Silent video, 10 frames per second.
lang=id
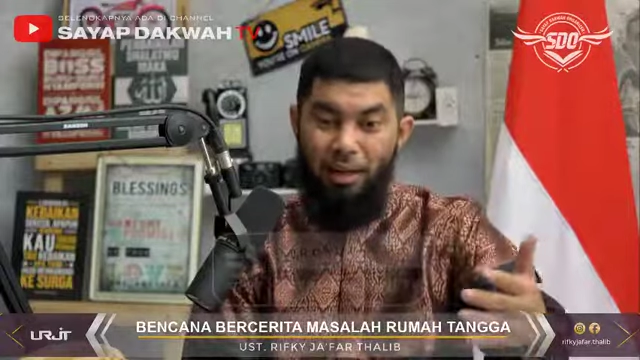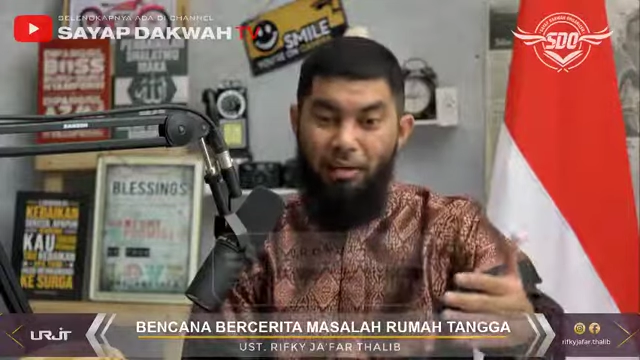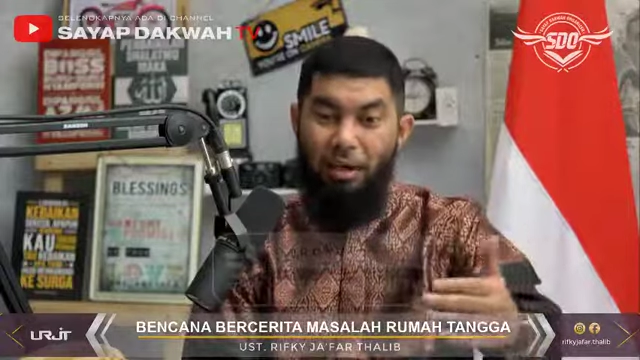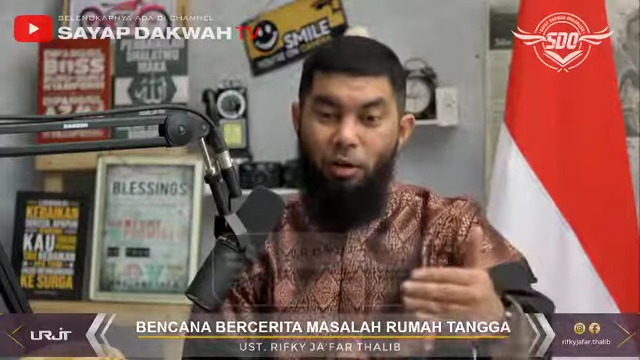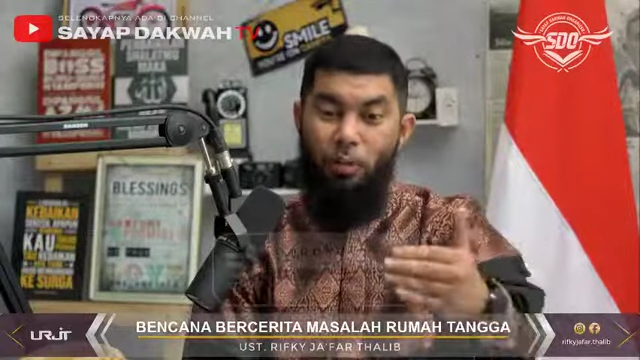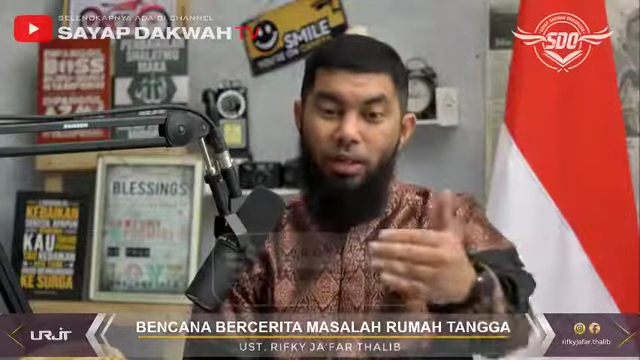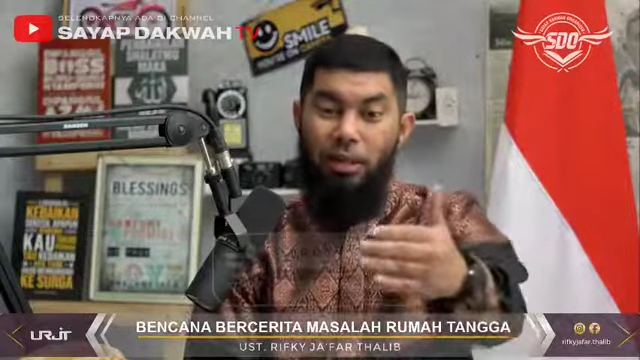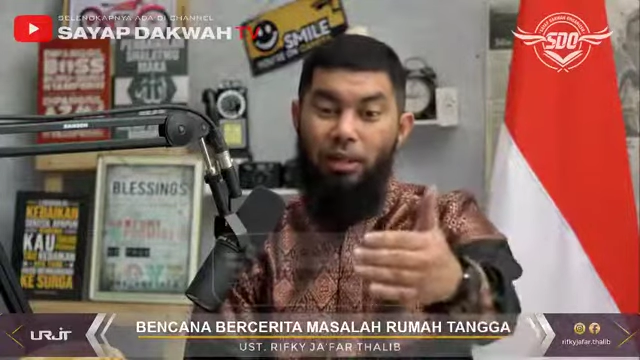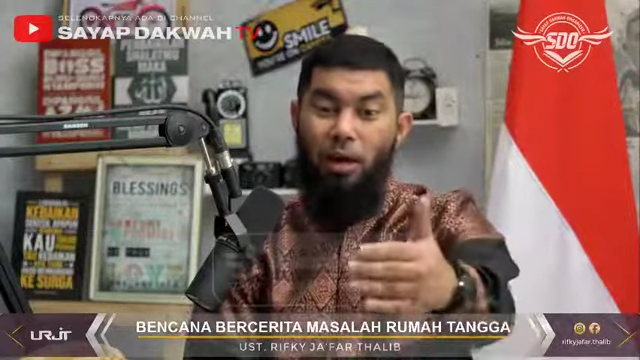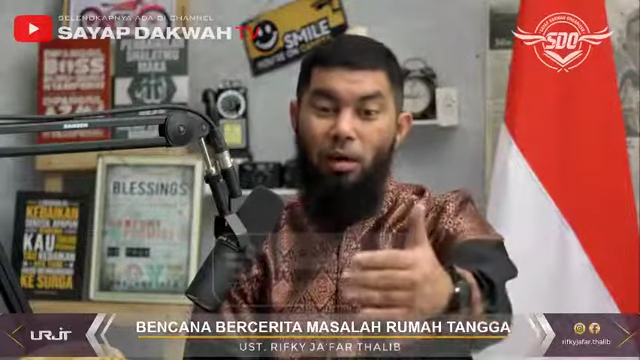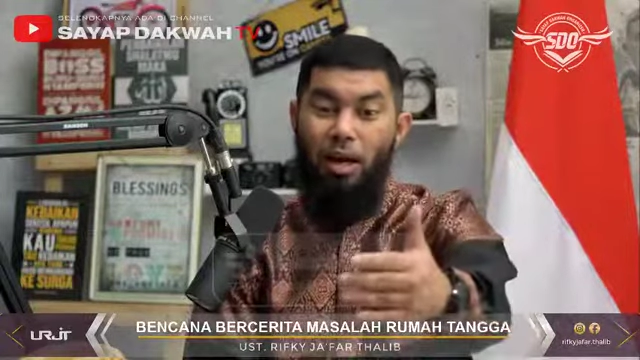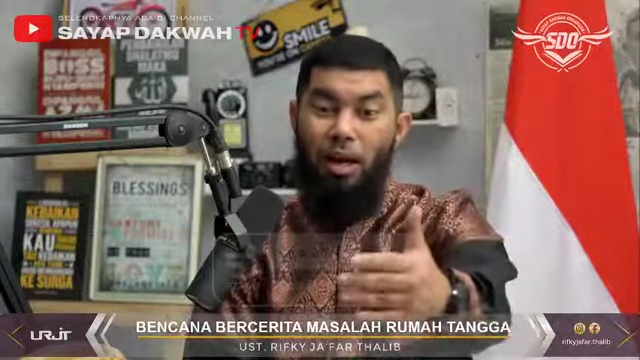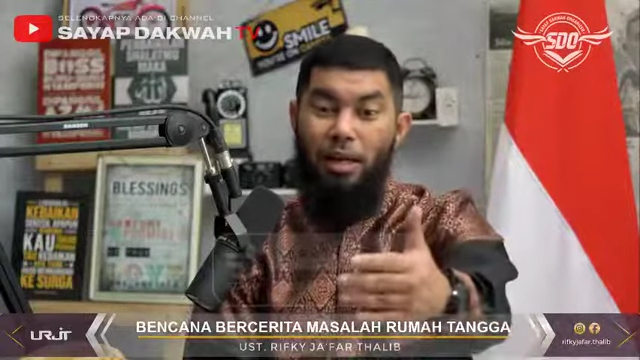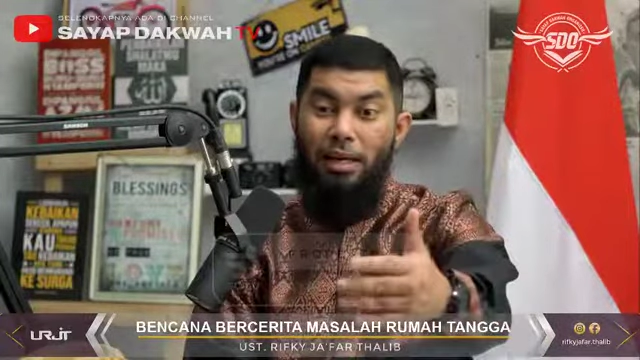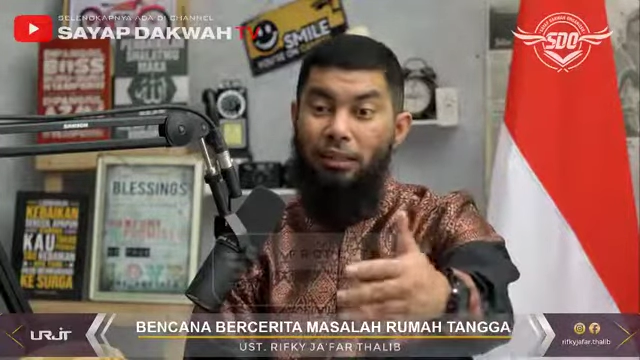dan rumah tangga orang
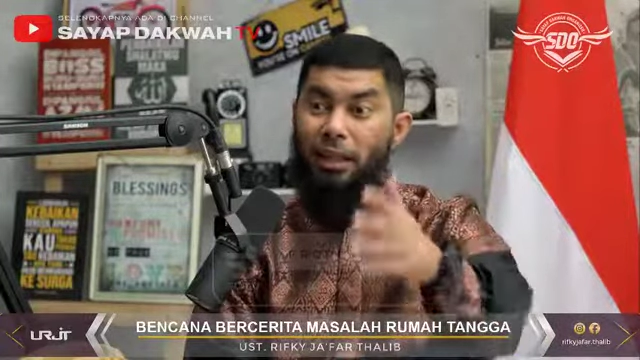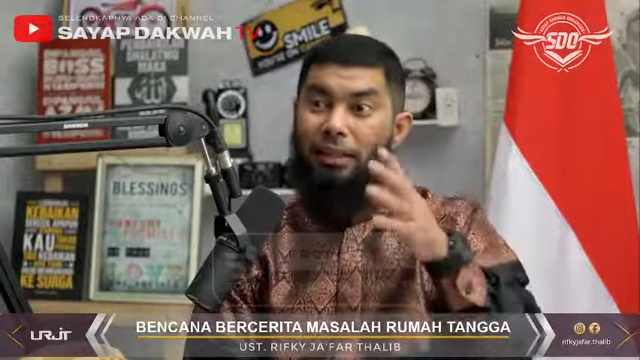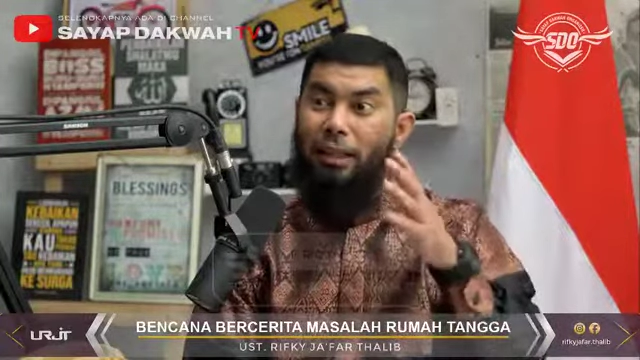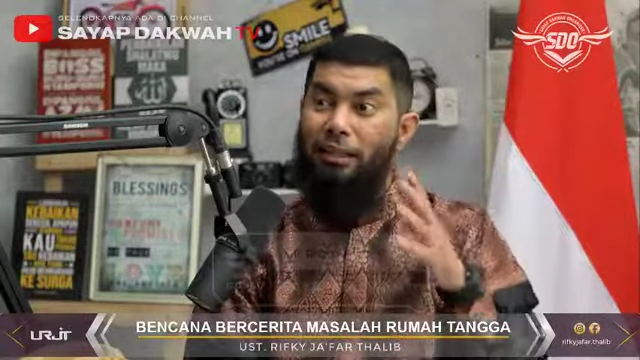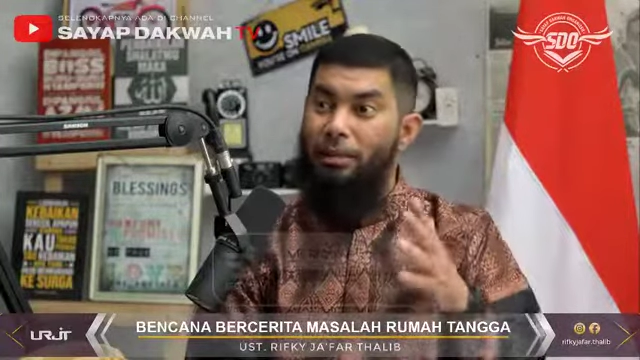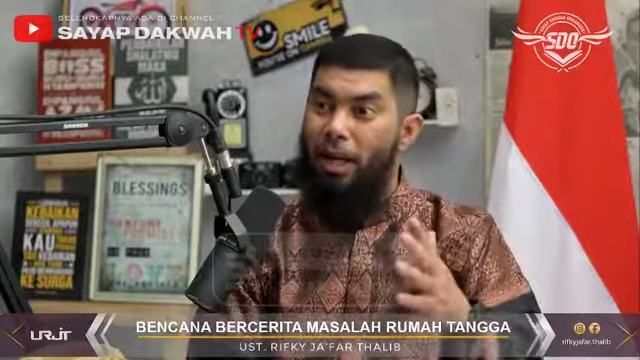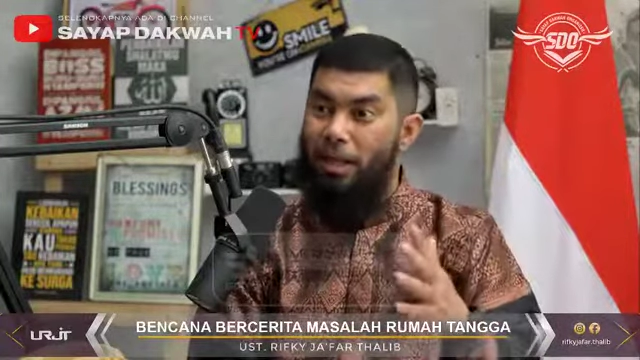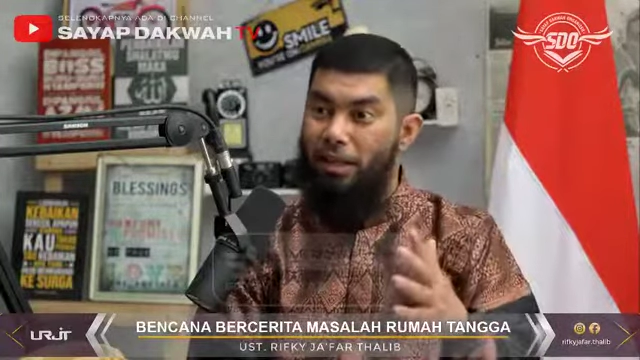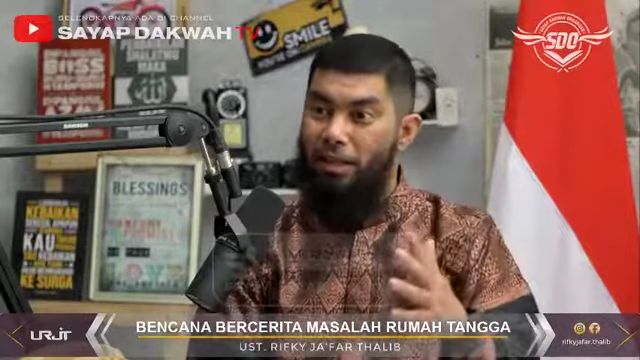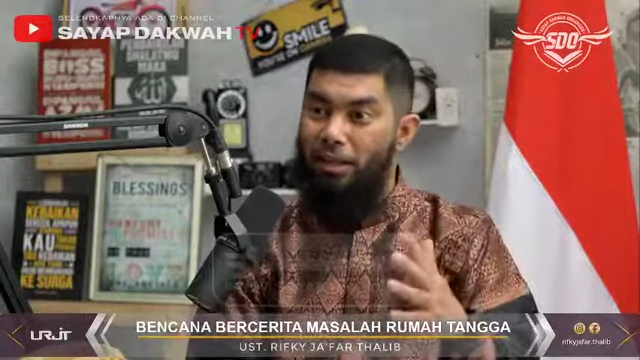lain yang senantiasa baik